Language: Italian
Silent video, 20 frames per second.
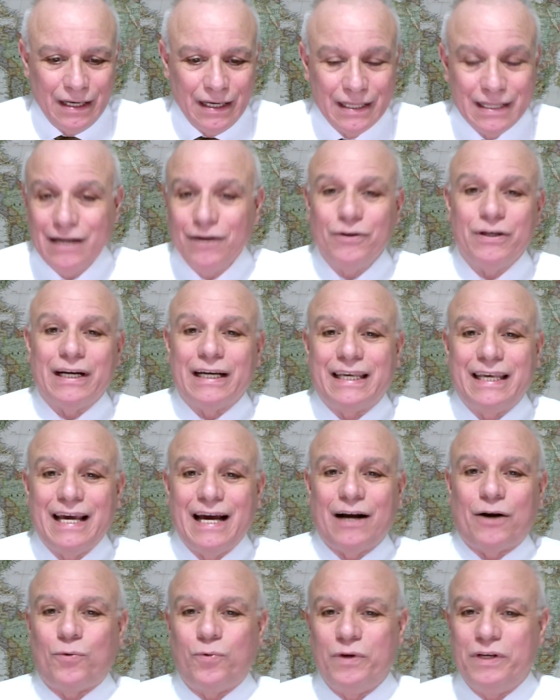Ed allora chi
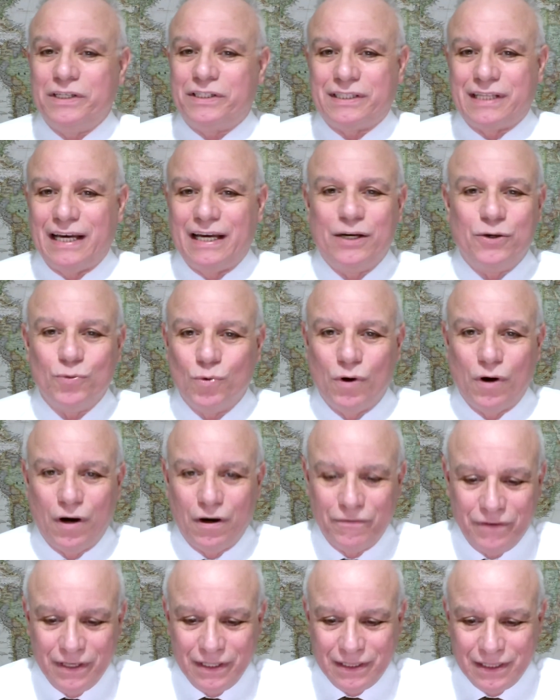acquista i
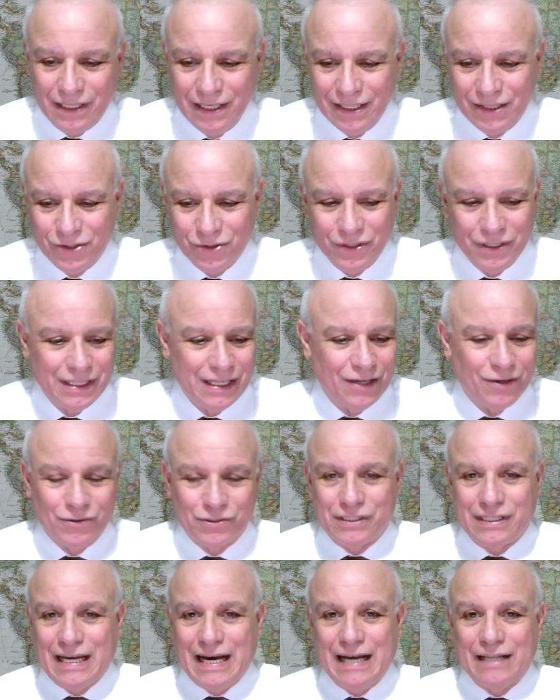nuovi titoli dello
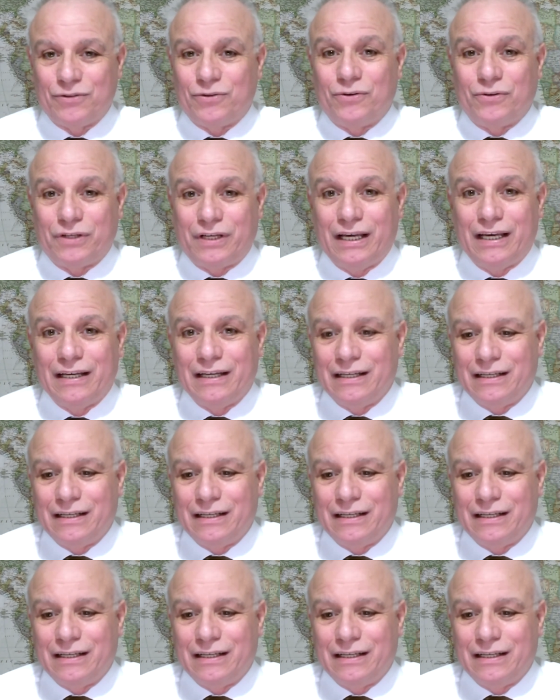Stato che